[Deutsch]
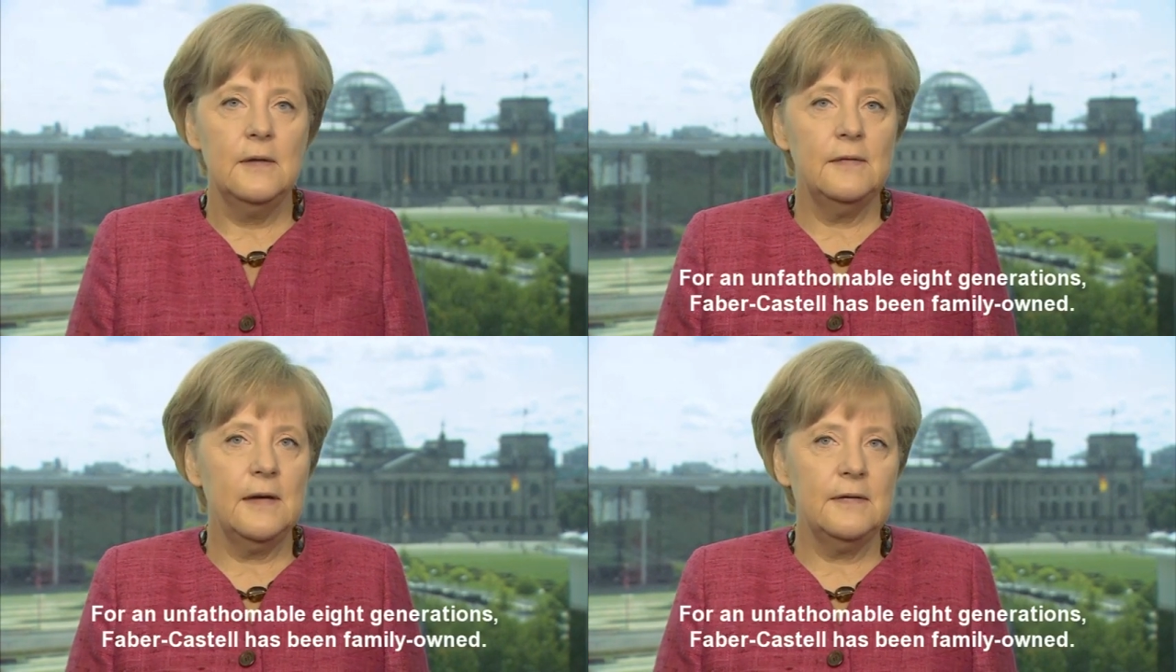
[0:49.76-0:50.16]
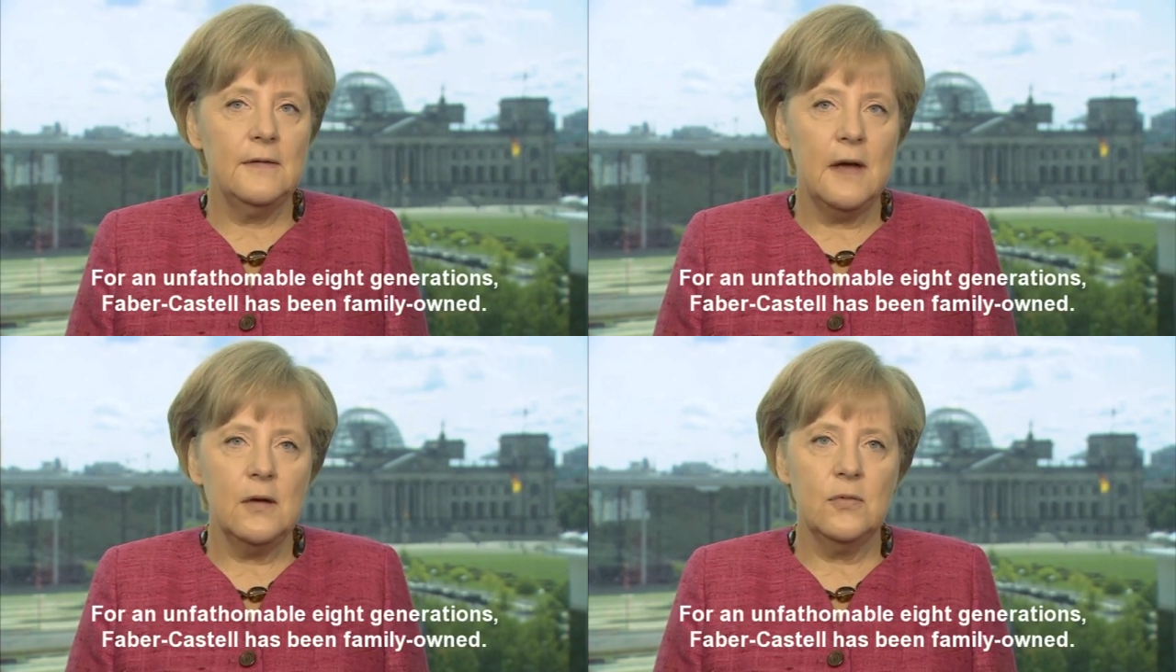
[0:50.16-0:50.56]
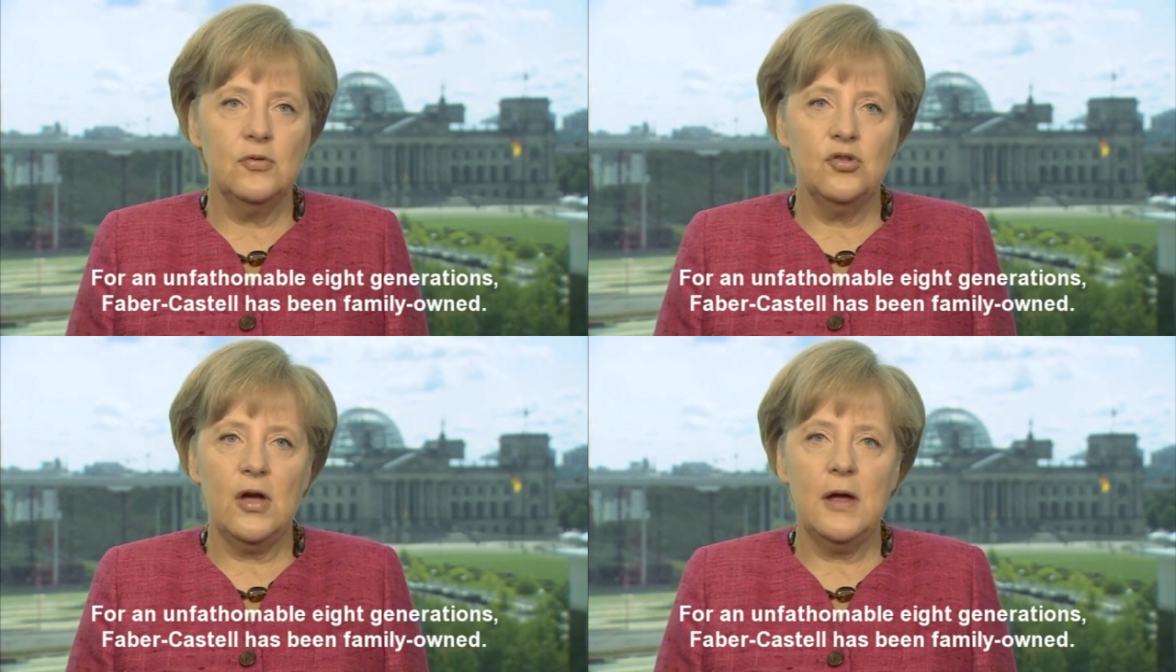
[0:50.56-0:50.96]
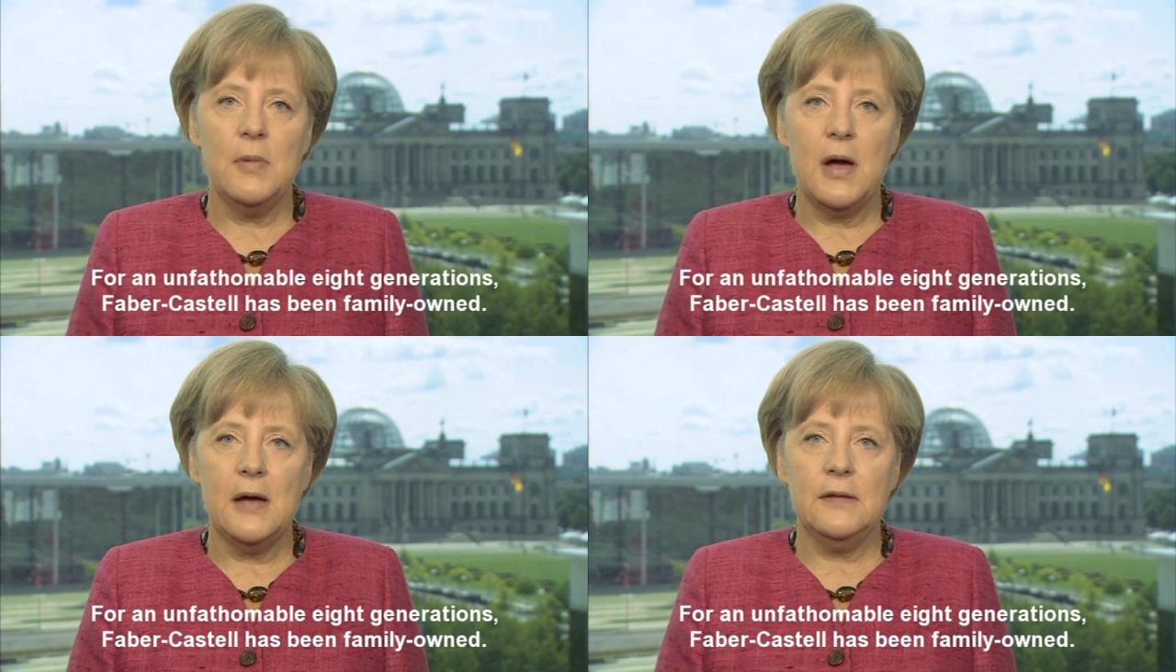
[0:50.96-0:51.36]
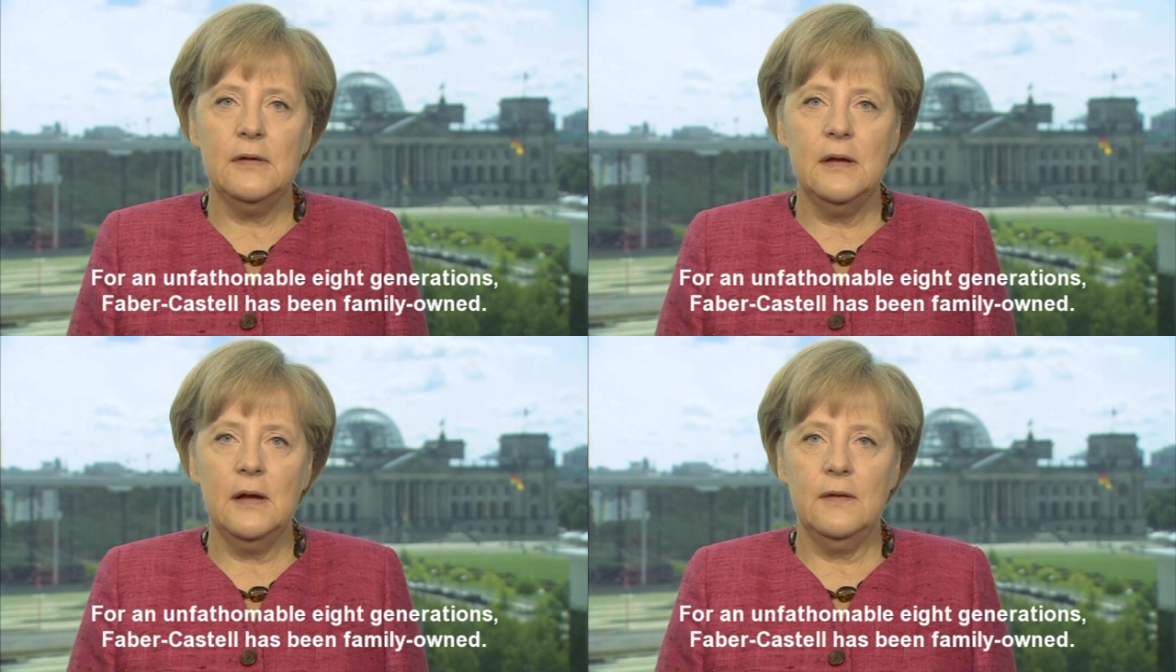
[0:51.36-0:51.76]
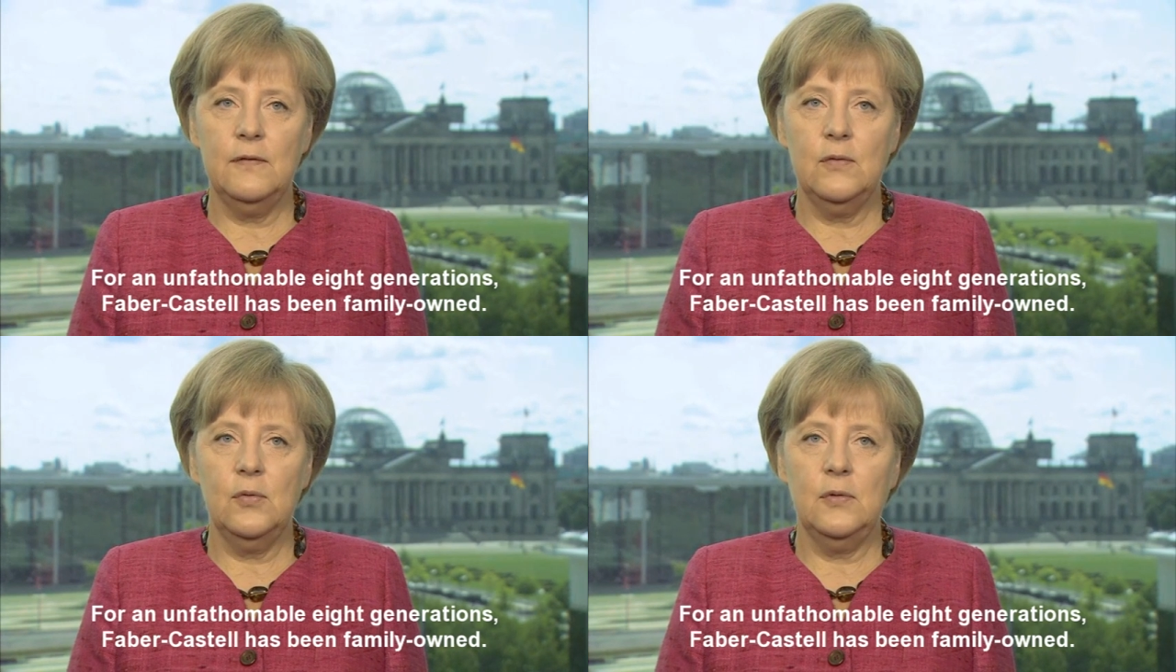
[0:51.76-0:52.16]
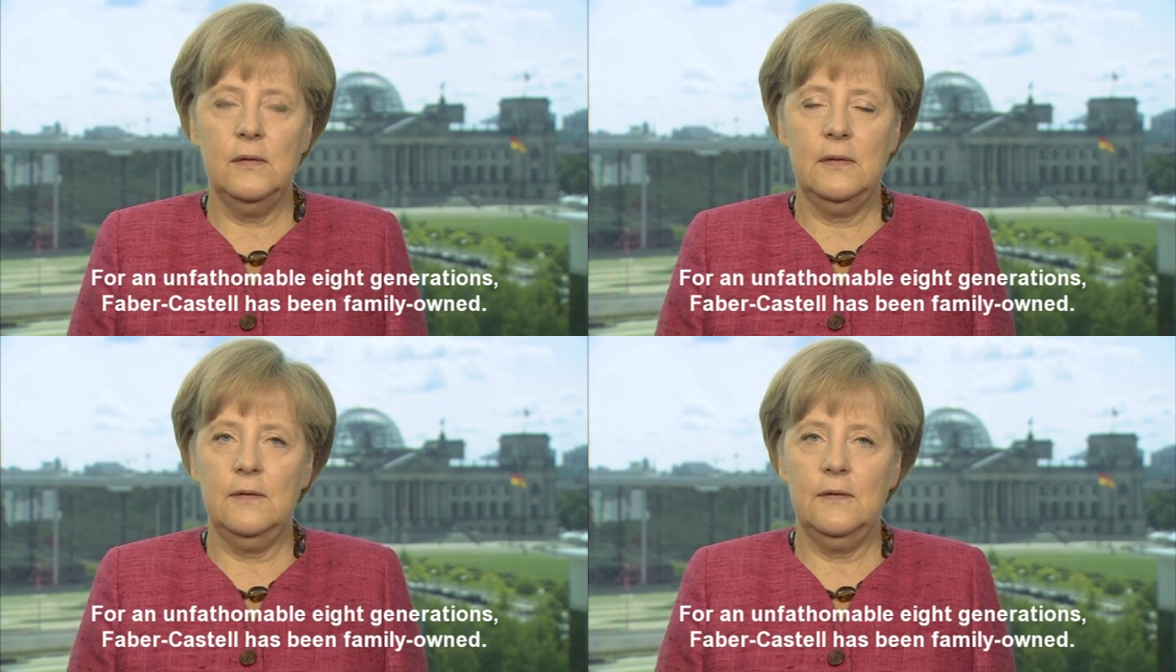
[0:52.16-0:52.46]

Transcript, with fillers: Seit sage und schreibe acht Generationen